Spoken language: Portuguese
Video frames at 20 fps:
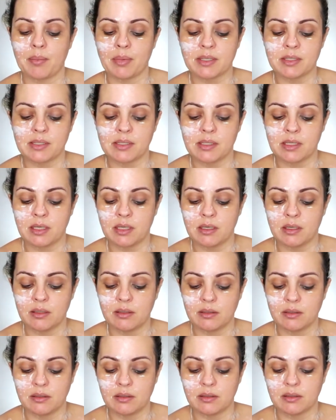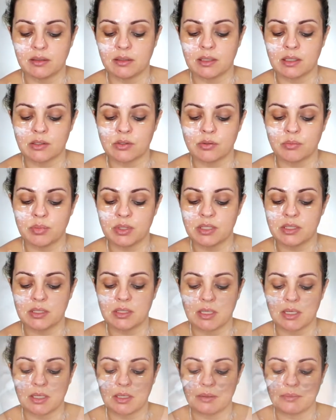massinha na
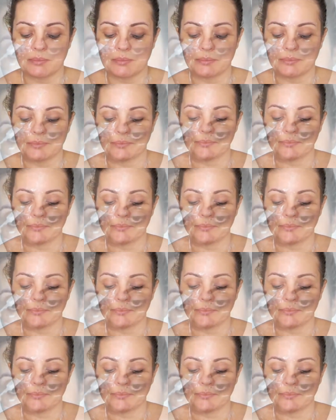sobrancelha.